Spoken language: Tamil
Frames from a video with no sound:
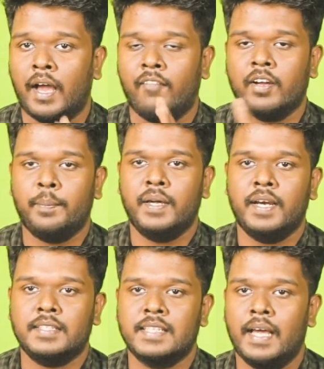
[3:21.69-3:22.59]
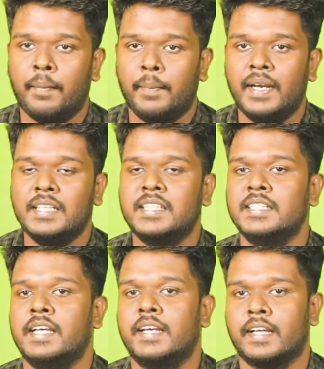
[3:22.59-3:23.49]
அவங்க பீரியட்ஸில் மிடில்
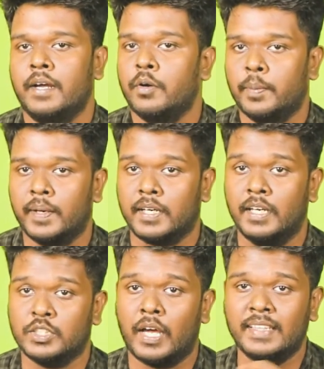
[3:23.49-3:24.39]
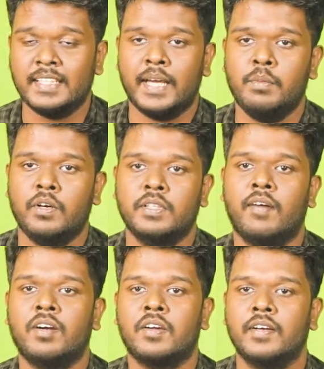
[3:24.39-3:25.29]
ஸ்டேஜில் இருக்கிற ஒரு பெண்கள் ஸோ அந்த டைமில் வந்து
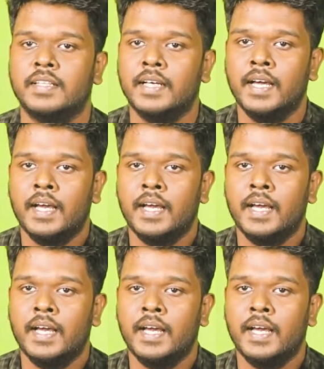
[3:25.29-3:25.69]
அவங்களுக்கு வந்து